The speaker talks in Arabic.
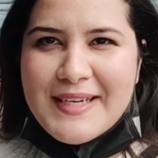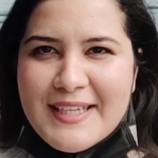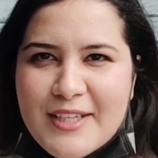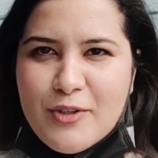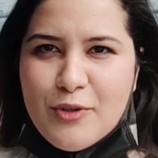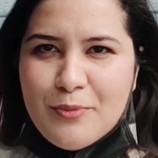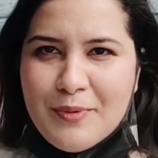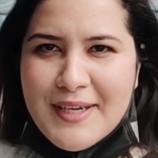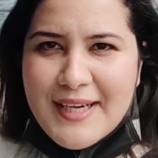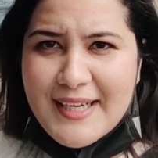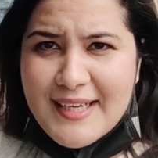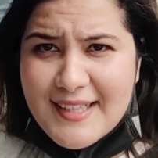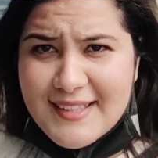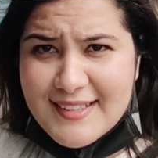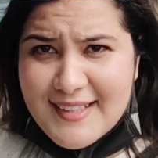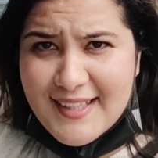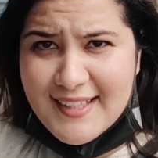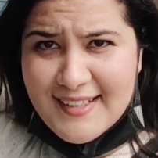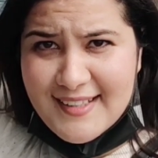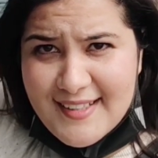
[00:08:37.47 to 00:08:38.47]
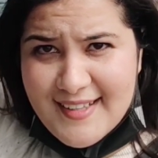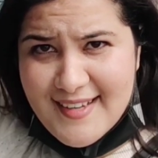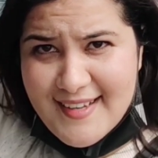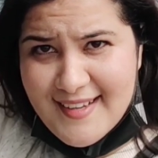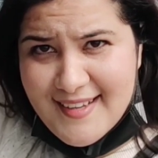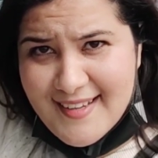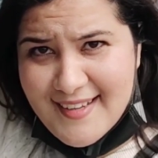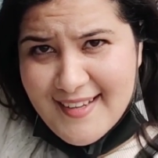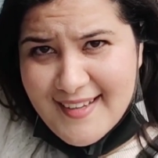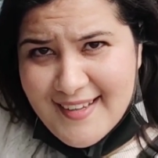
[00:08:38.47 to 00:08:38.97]
لكم غلطه هي
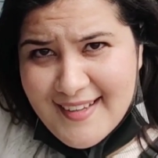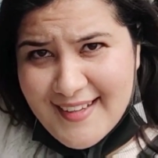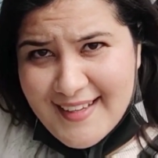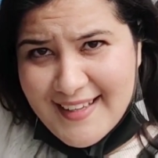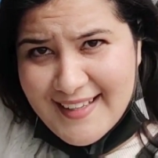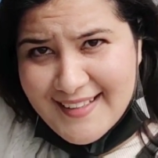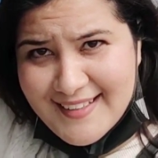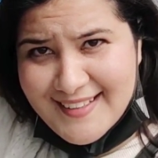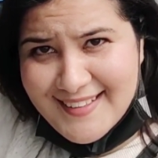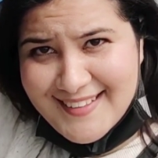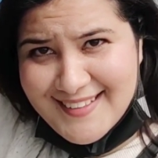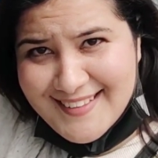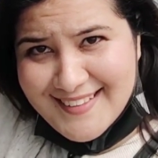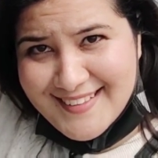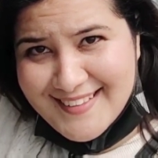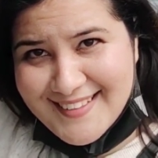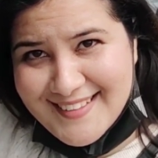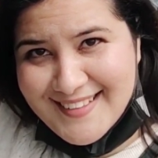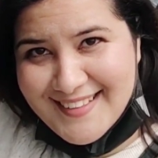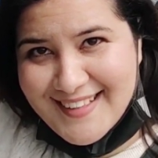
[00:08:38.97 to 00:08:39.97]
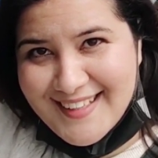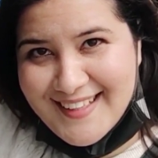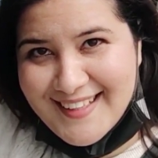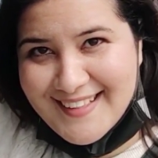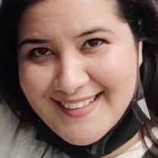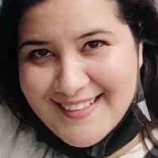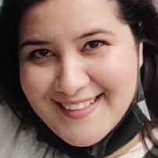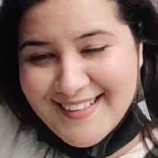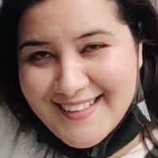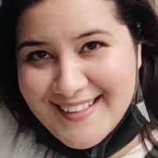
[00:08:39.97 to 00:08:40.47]
هذه ها
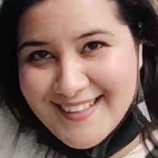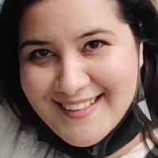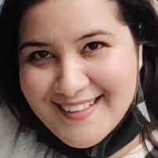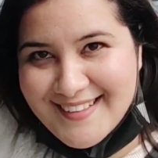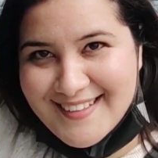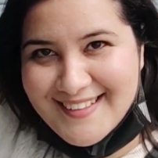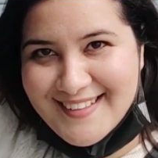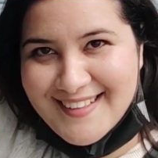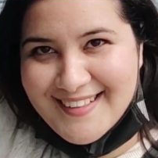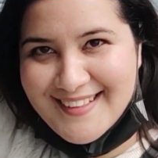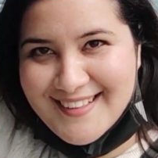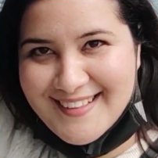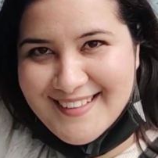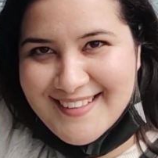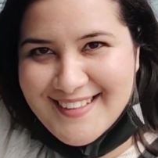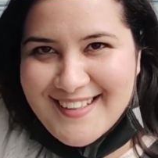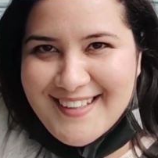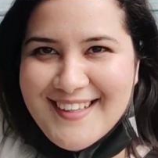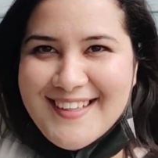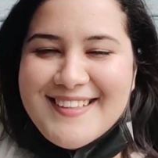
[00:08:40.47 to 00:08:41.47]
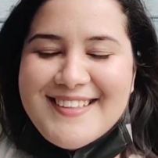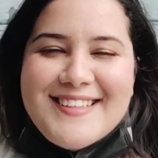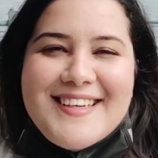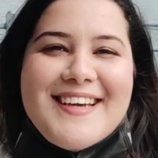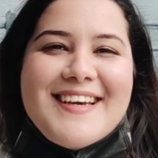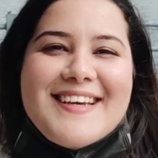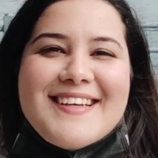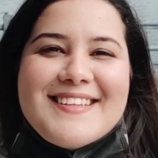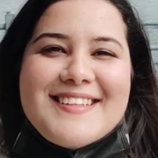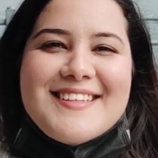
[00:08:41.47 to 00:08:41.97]
هي ها هي ها هي
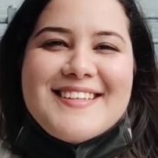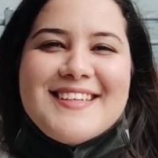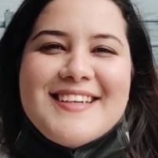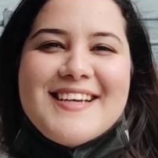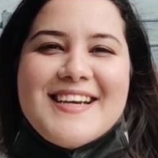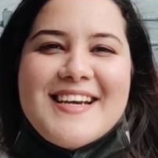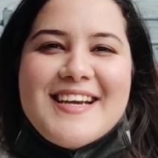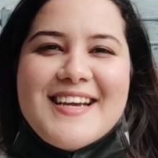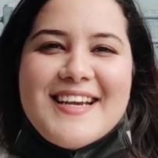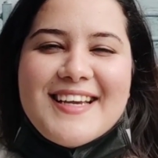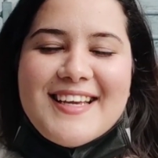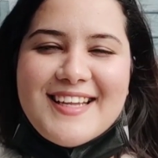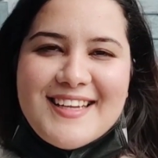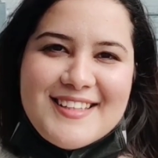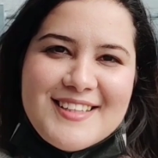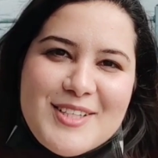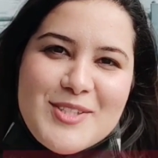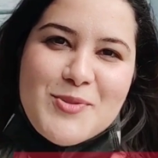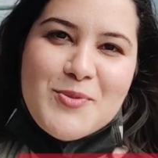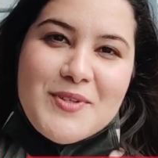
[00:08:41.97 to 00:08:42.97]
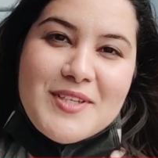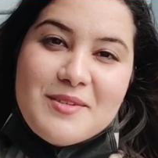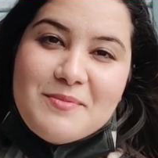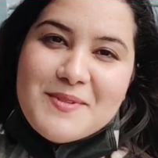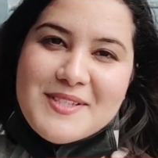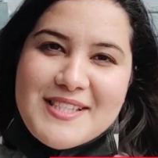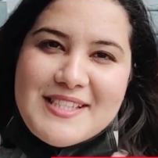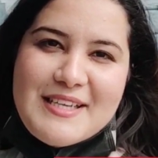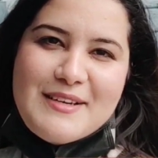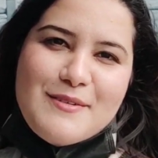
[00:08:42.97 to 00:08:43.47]
هي هذه كلاطه زوينه
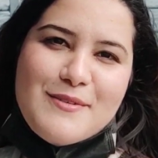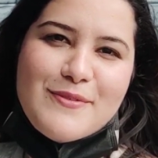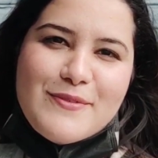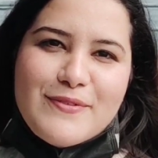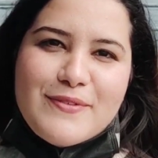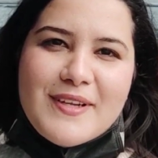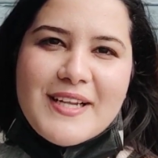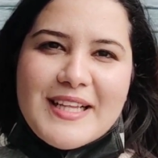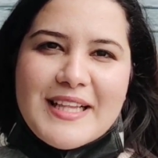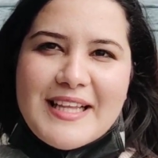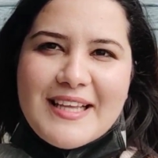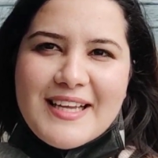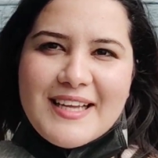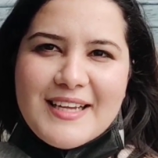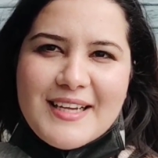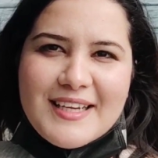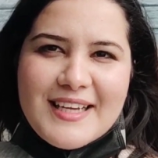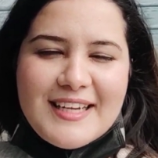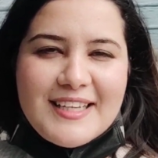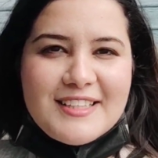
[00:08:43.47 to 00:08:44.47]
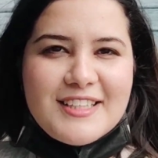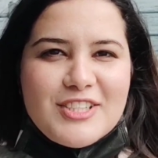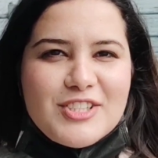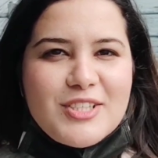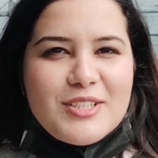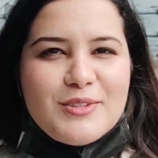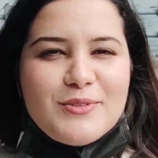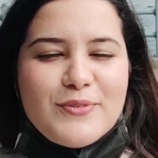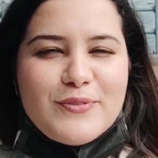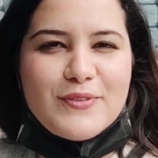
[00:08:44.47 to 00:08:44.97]
بزاف هاد كلاطه
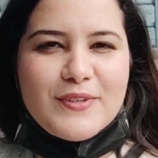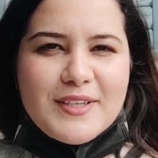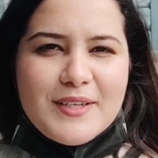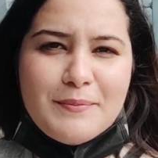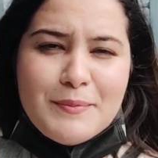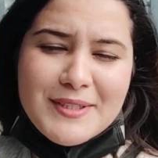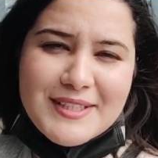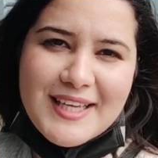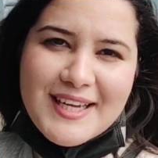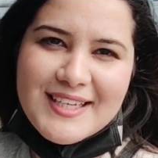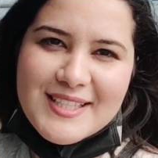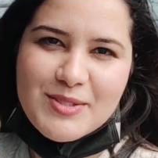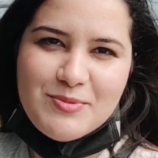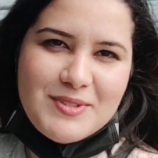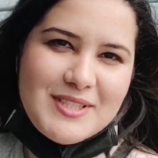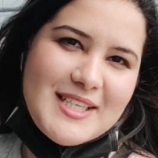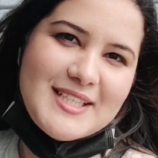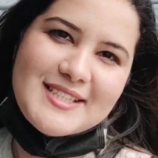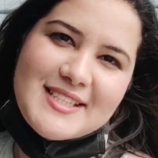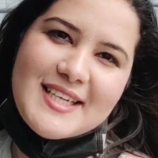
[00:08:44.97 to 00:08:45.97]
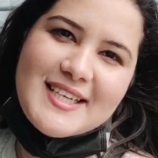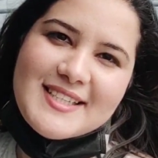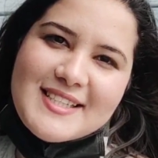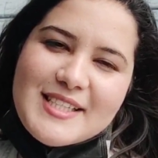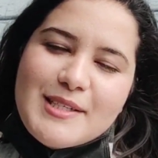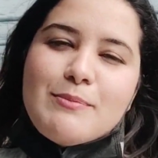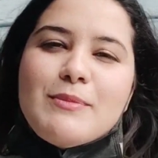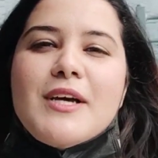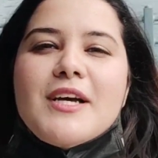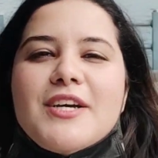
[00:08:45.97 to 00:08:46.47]
جات في المنطقه سميتها
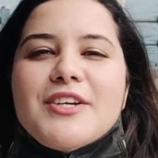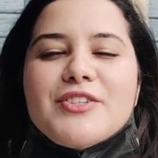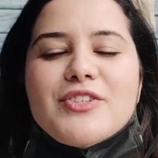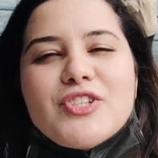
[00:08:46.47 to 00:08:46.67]
تقسيم ان